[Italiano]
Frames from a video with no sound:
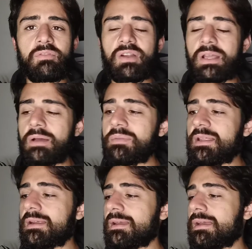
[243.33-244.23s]
far
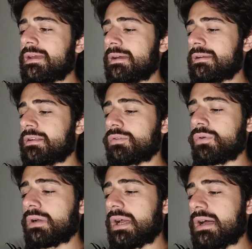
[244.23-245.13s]
capire che nel
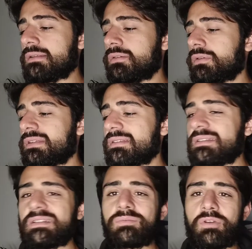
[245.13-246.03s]
tuo caso sei
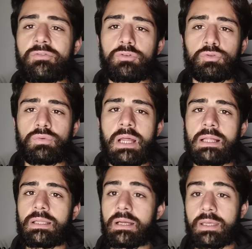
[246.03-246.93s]
stata pure
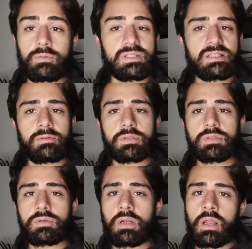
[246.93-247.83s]
fortunata, che questa
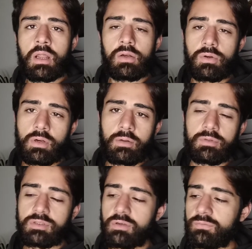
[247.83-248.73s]
persona non è una
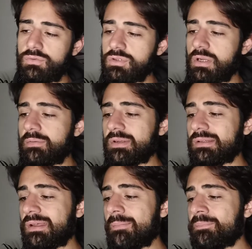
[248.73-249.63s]
persona funzionale per
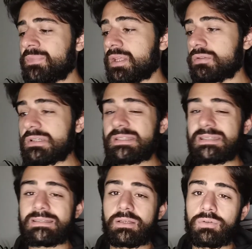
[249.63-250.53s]
te e dovresti
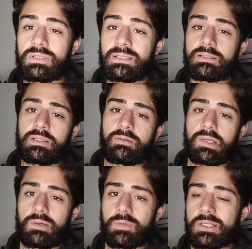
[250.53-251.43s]
essere contenta di
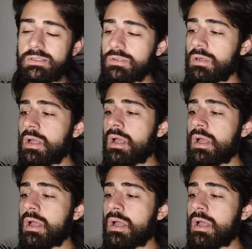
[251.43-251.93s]
averla perso.